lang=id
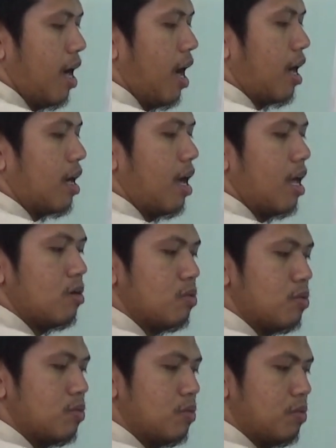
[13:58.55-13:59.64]

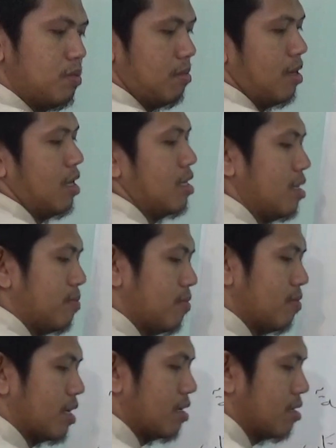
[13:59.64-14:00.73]
akalu malah
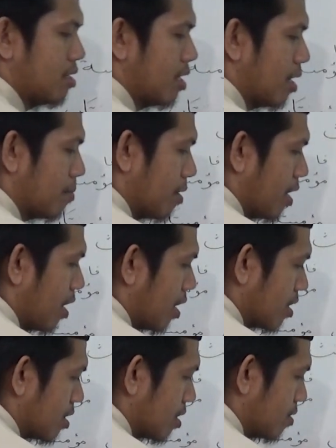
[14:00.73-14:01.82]
dibuat jamak
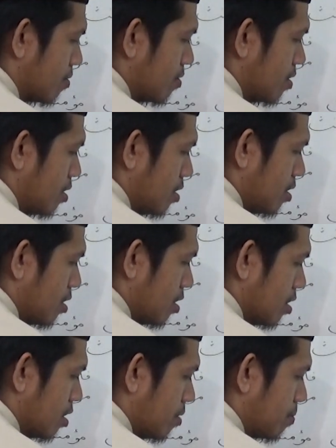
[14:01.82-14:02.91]

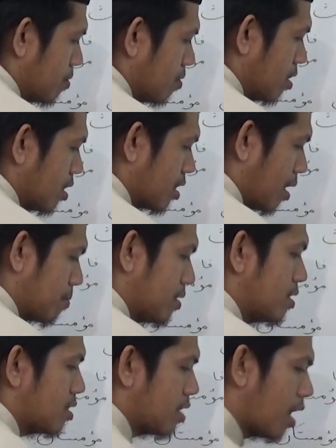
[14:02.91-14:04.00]
ini boleh tapi
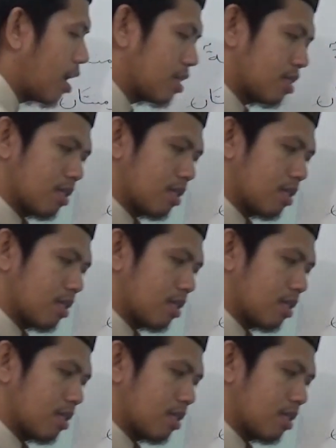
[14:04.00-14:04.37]
syarat